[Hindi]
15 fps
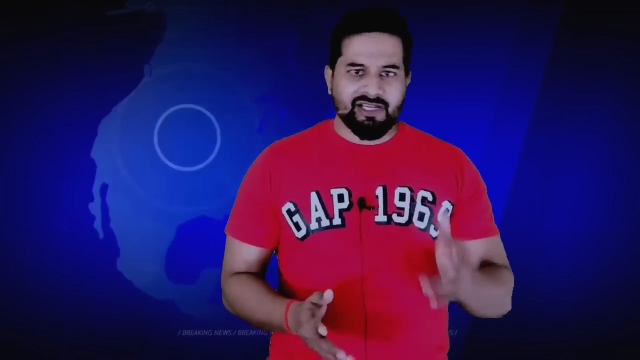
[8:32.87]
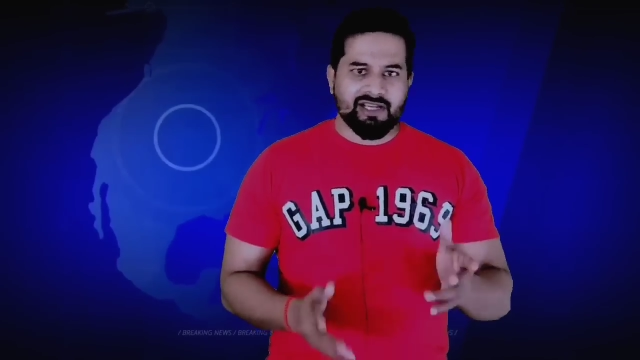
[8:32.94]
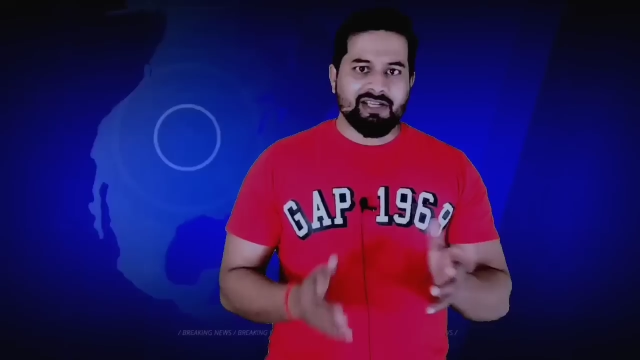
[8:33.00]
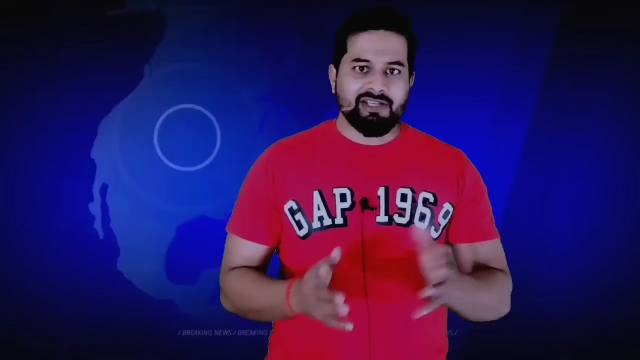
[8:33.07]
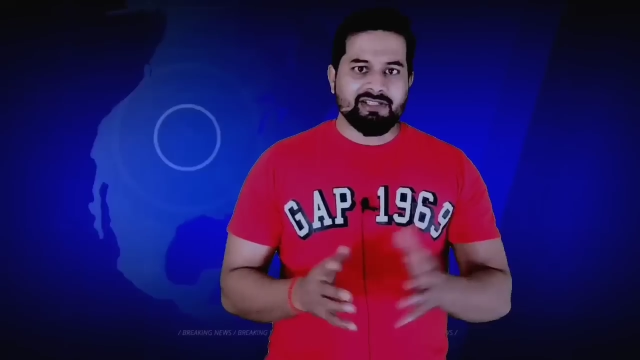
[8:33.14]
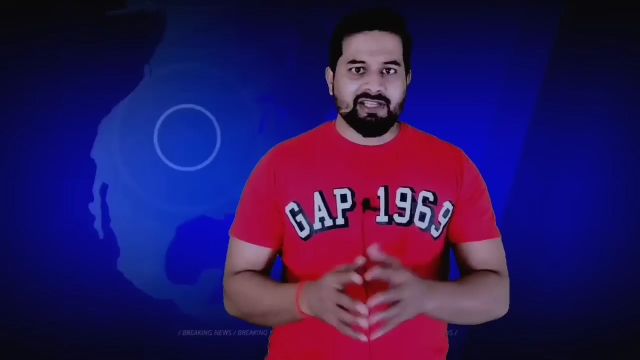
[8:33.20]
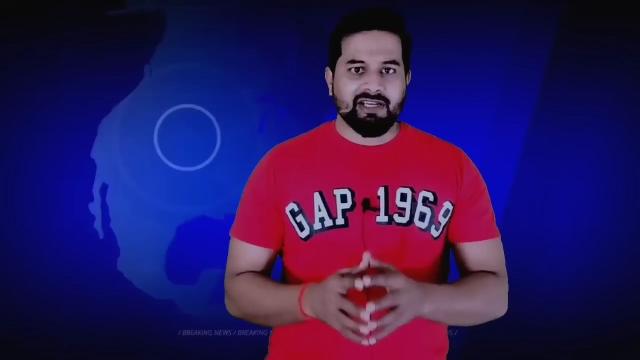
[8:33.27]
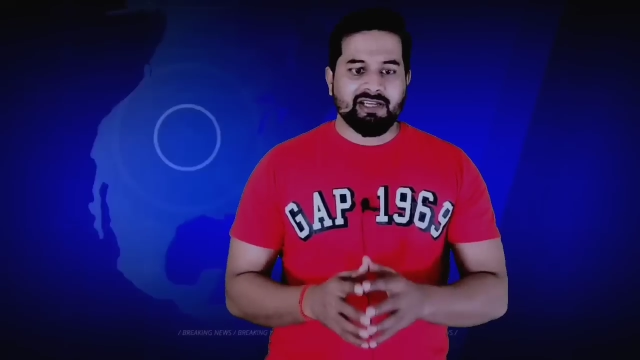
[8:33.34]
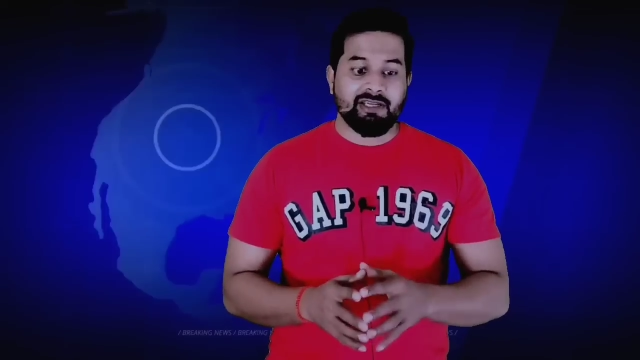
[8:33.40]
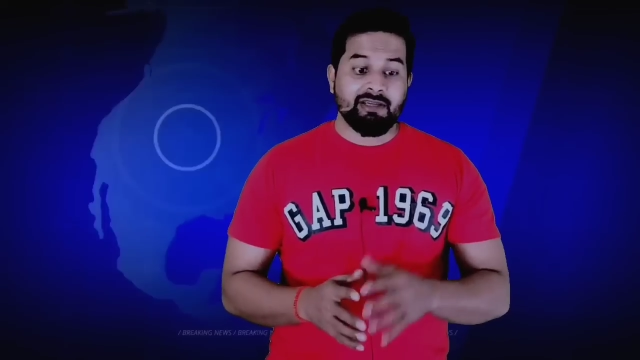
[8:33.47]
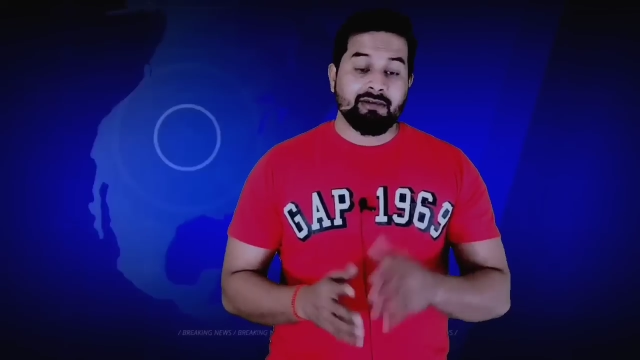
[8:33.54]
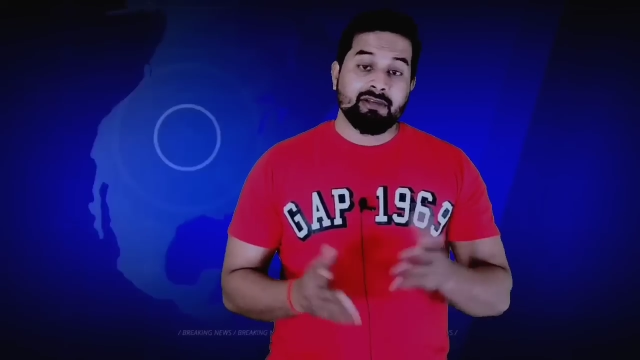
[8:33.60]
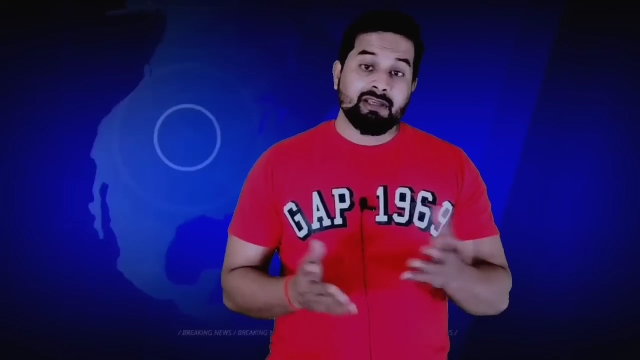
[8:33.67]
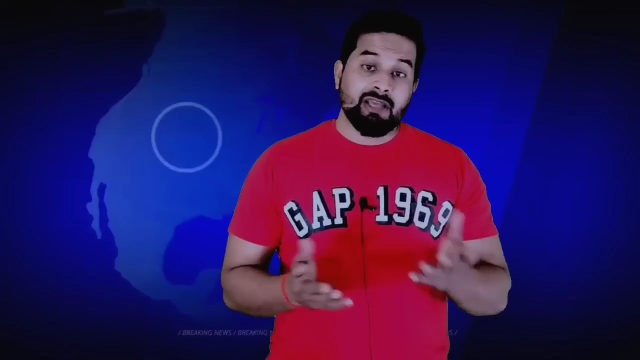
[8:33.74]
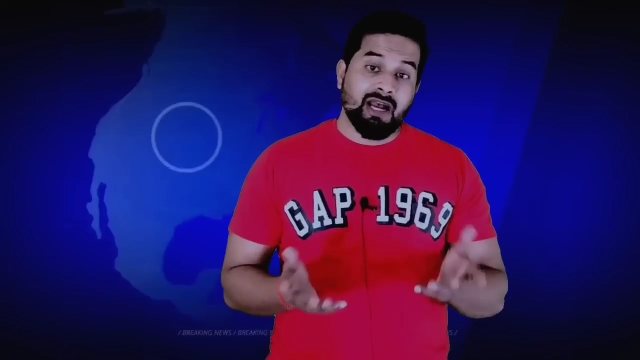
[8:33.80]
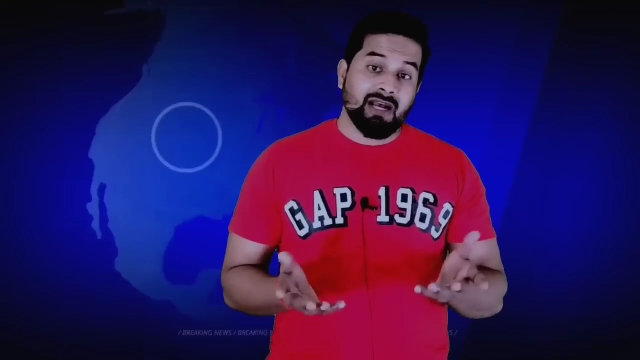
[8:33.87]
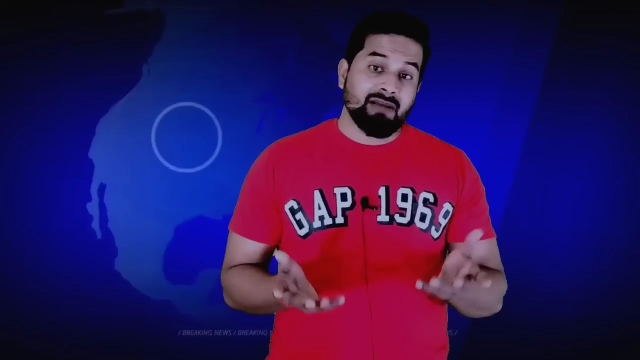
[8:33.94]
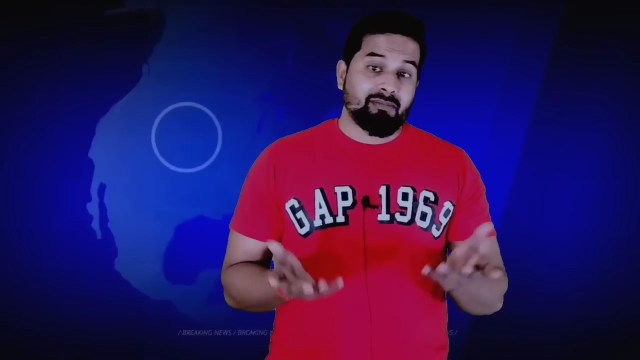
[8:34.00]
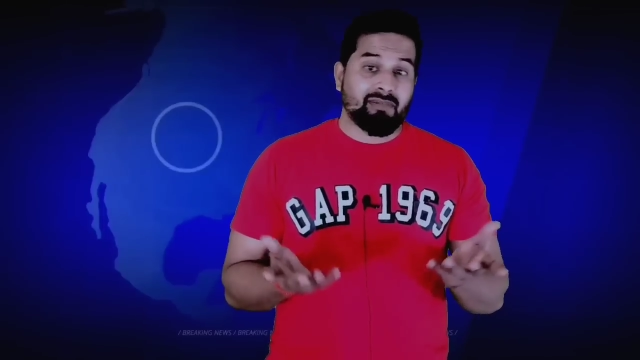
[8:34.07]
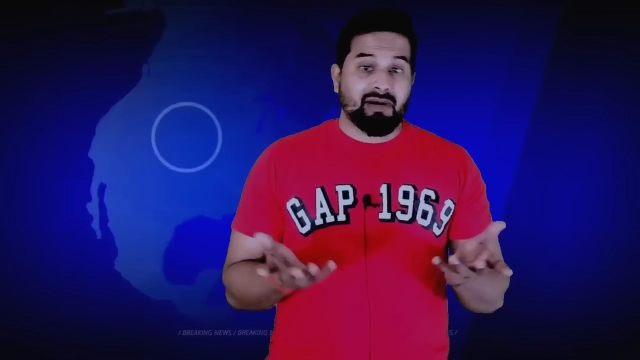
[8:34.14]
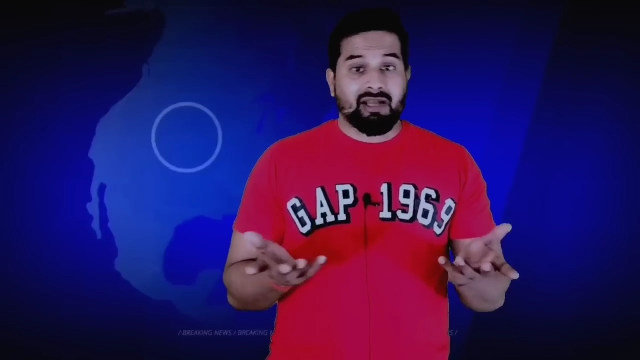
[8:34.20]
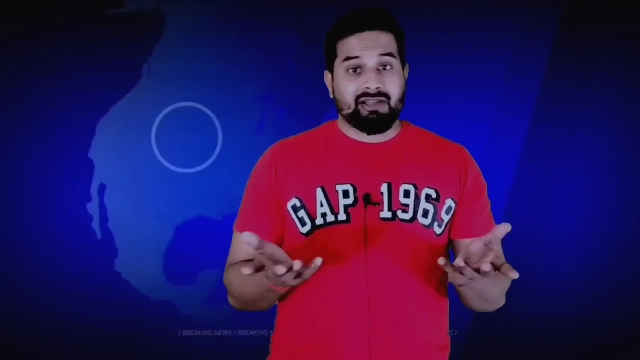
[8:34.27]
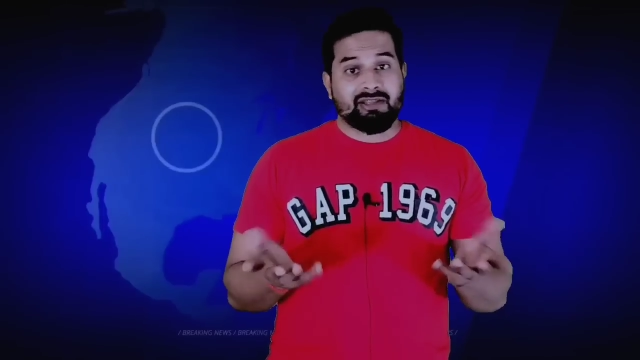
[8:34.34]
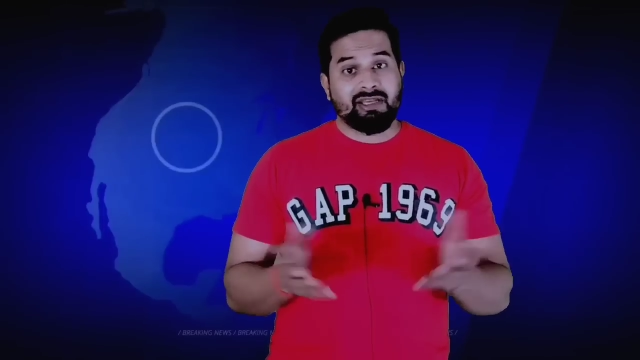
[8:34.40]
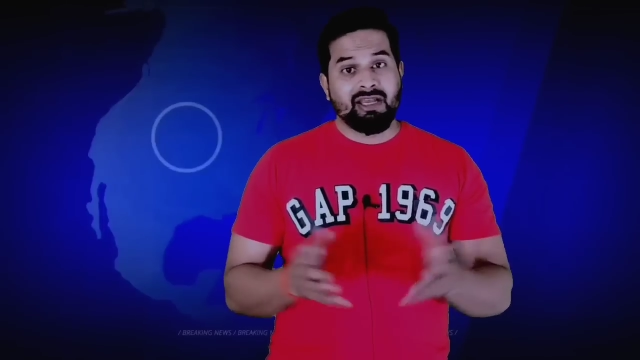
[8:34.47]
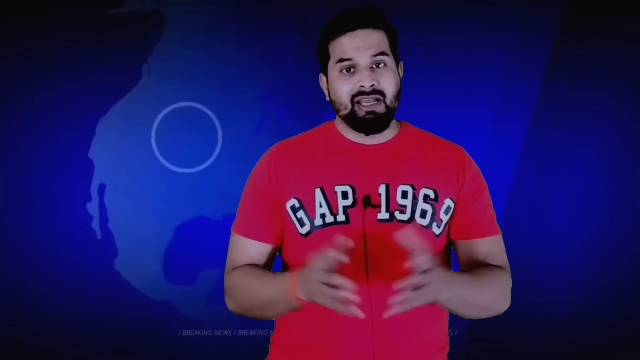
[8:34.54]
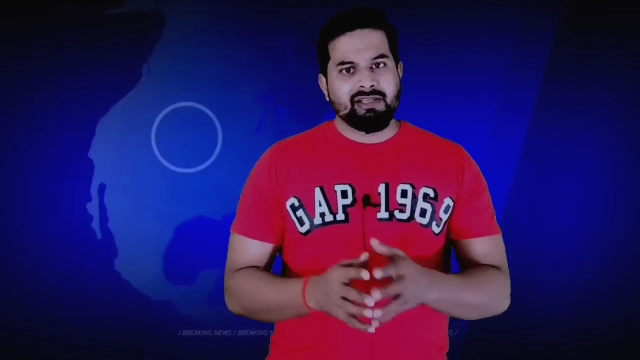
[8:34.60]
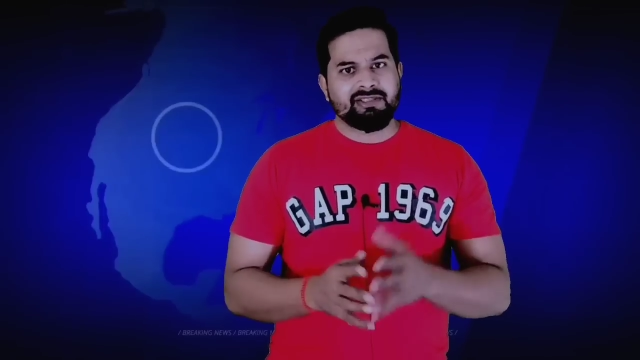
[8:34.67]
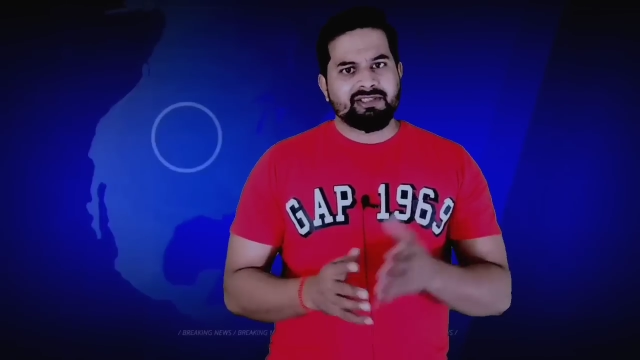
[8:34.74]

सखी सखी क्या बात है